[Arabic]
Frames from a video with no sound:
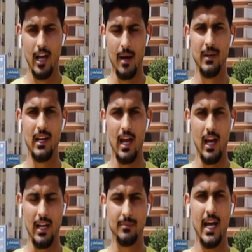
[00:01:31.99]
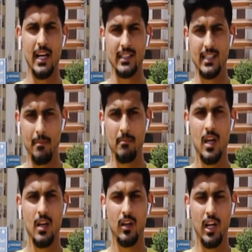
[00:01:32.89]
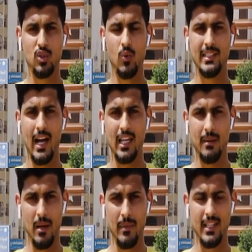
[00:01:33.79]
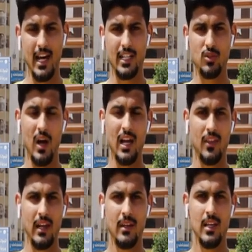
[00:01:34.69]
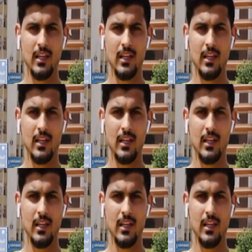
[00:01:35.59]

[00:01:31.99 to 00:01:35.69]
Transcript: قبل آه، الامتحانات تم رش وتعقيم المدارس وأيضا